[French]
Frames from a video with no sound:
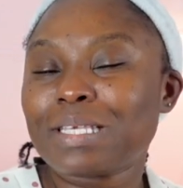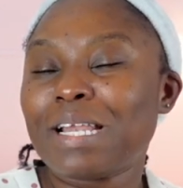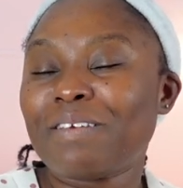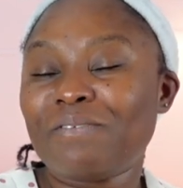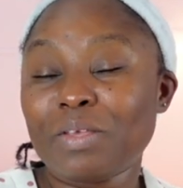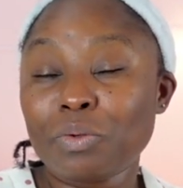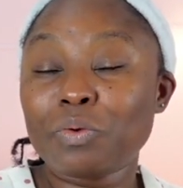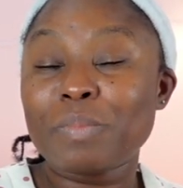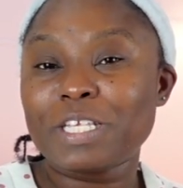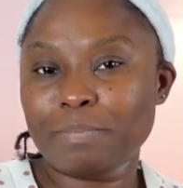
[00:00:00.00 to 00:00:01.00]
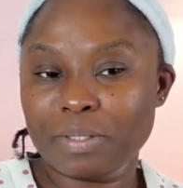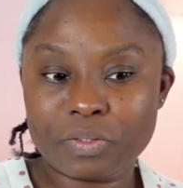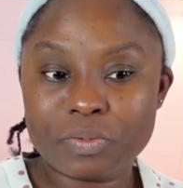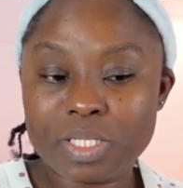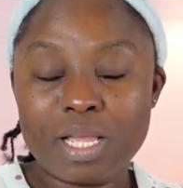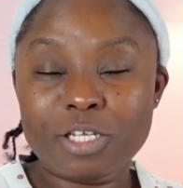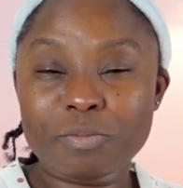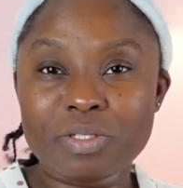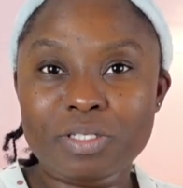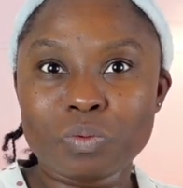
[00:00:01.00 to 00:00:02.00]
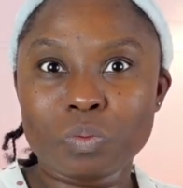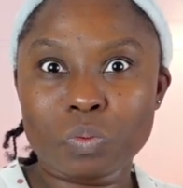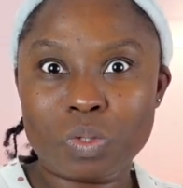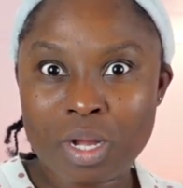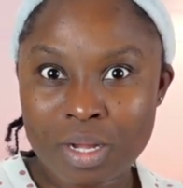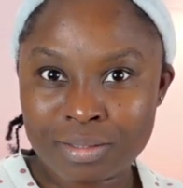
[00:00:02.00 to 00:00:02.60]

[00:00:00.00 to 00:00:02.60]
qu'elle a vécu comme expérience et je me suis dit, what